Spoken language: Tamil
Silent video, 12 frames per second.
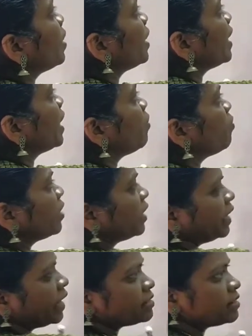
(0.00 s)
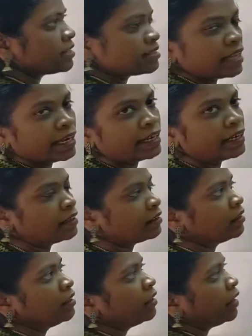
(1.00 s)
பண்ணுவாங்க ஏன்னா அவங்கக்கிட்ட எக்ஸ் எக்ஸ் தான்
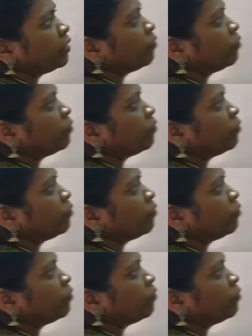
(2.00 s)
இருக்குது